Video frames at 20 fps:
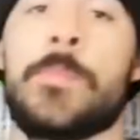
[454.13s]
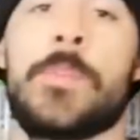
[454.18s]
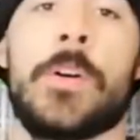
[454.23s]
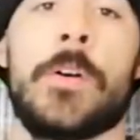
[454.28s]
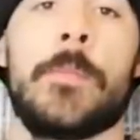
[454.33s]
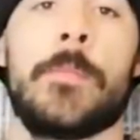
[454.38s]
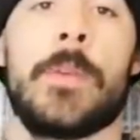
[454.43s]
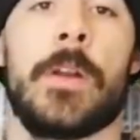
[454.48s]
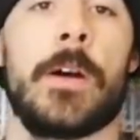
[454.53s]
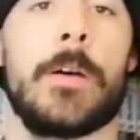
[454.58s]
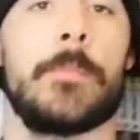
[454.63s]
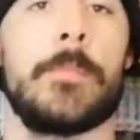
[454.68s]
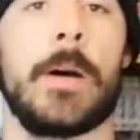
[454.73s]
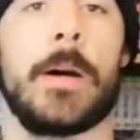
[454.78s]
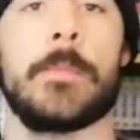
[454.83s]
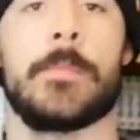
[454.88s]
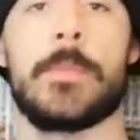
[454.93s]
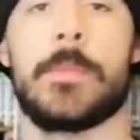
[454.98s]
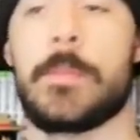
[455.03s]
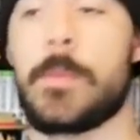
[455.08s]
tome, là,
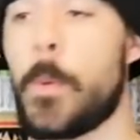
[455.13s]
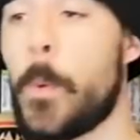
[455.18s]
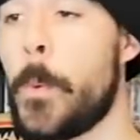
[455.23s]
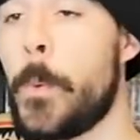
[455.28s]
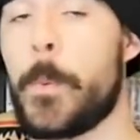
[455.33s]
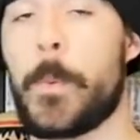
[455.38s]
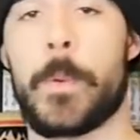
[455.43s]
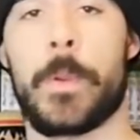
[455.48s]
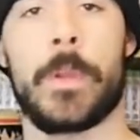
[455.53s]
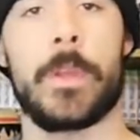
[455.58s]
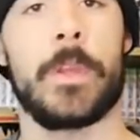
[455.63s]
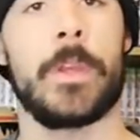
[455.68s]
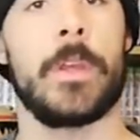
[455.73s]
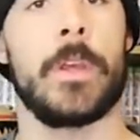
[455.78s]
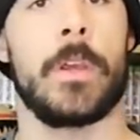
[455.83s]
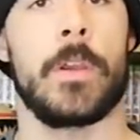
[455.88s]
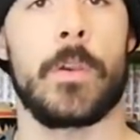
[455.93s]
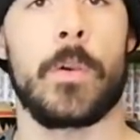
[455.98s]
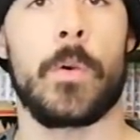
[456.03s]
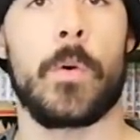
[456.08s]
bam
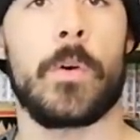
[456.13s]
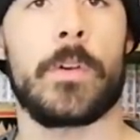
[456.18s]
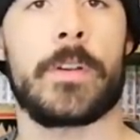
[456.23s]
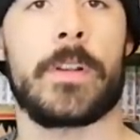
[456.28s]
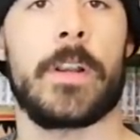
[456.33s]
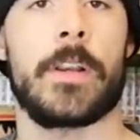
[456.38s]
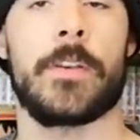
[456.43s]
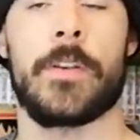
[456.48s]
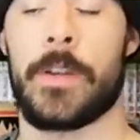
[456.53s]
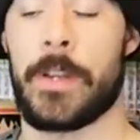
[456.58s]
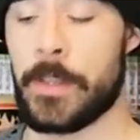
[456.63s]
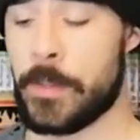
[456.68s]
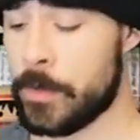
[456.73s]
Grosse claque dans la